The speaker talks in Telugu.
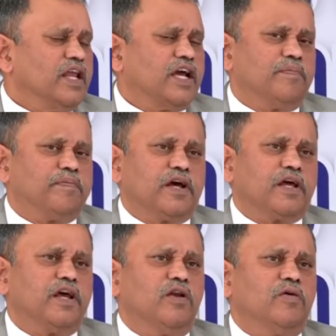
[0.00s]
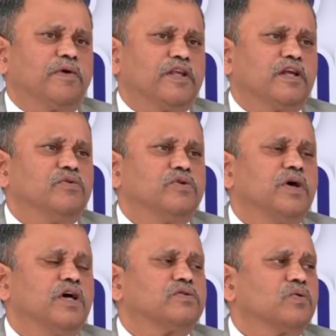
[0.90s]
ఎన్నికల ప్రక్రియలో ప్రజలు
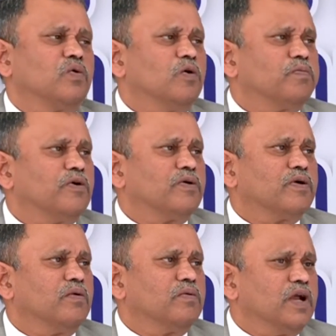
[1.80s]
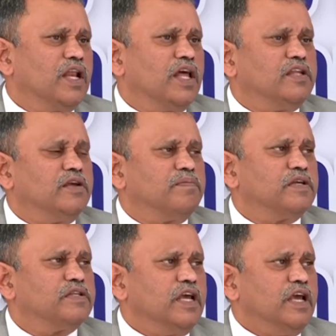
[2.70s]
విశ్వాసం కోల్పోకుండా ఉండాలి అని
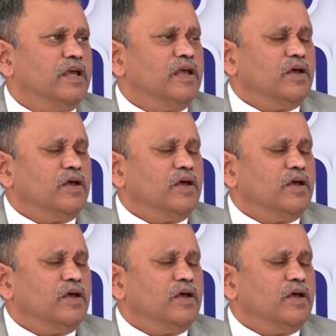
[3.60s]
చెప్పేసి